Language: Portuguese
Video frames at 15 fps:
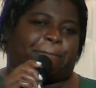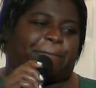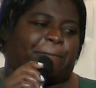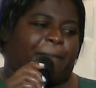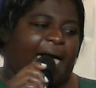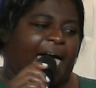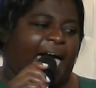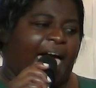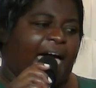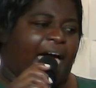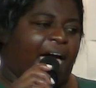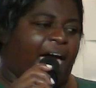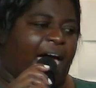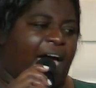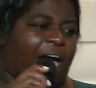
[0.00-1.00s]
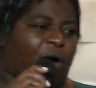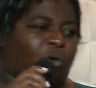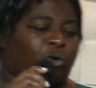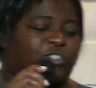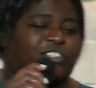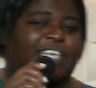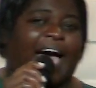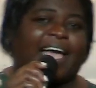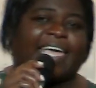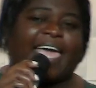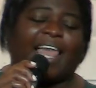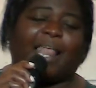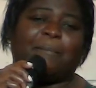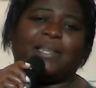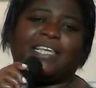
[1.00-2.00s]
é, usar
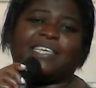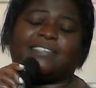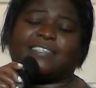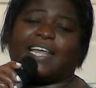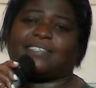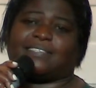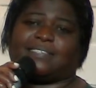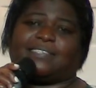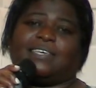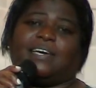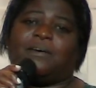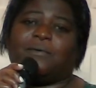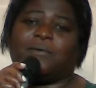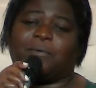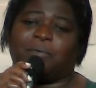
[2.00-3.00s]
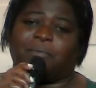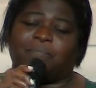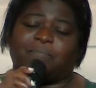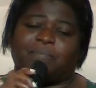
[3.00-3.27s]
aquela ministração